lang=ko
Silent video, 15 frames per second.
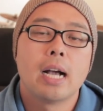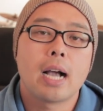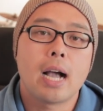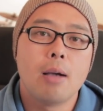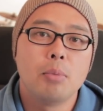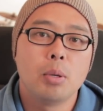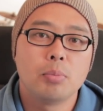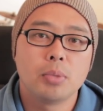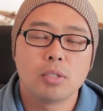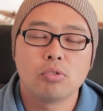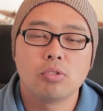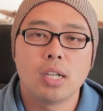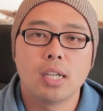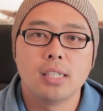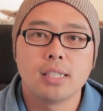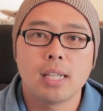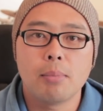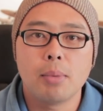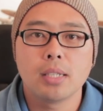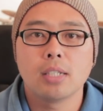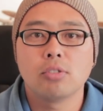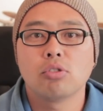감염자 수나 이
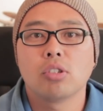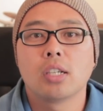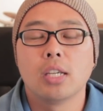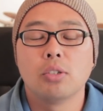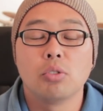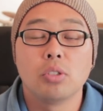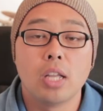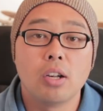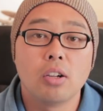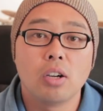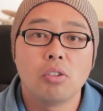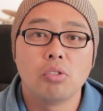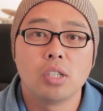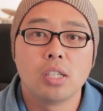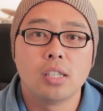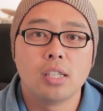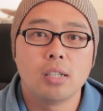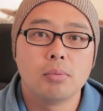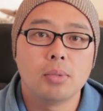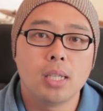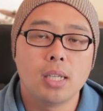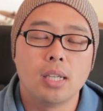사망자 수가 계속 내려가고 있기
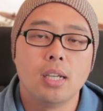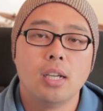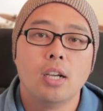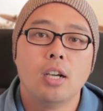때문에